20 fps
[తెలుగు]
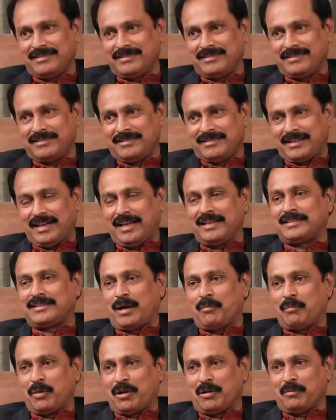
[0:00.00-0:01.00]
ఒక్కడే సీన్
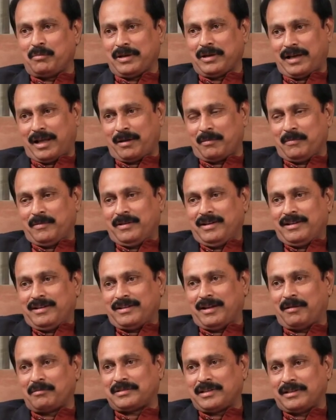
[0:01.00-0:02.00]
అండి ధైర్యంగా
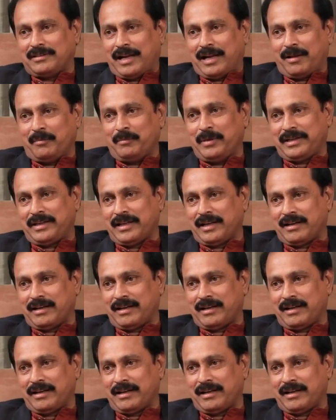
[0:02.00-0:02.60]
చెప్తాను